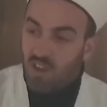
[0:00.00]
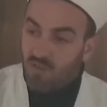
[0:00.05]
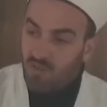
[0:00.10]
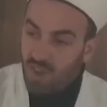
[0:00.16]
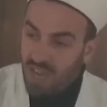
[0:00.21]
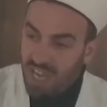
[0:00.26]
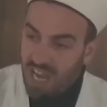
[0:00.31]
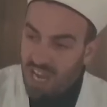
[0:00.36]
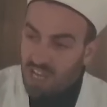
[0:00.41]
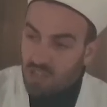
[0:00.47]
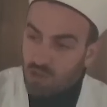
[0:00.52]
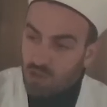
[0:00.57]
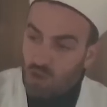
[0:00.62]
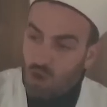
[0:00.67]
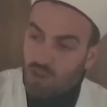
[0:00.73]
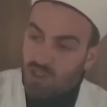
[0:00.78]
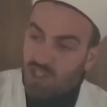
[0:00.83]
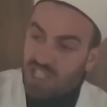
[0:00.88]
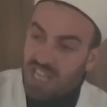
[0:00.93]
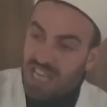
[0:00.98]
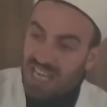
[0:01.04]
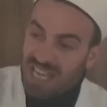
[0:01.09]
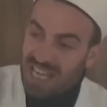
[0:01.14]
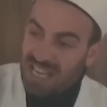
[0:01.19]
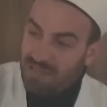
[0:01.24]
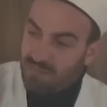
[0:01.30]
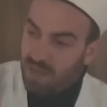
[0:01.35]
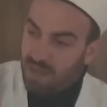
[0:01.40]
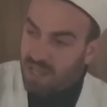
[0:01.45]
veya
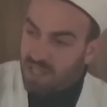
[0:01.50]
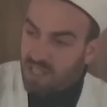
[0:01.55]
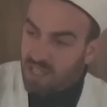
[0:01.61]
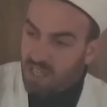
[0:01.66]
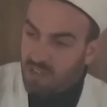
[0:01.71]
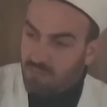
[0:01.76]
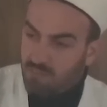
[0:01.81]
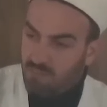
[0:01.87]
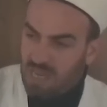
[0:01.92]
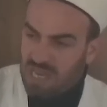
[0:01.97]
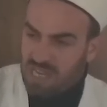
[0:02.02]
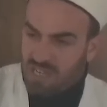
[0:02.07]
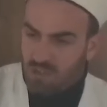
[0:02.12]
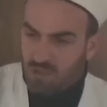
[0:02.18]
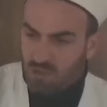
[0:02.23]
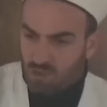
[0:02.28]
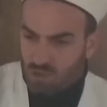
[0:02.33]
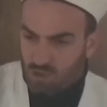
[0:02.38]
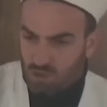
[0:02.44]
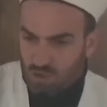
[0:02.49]
gösterilmediği bir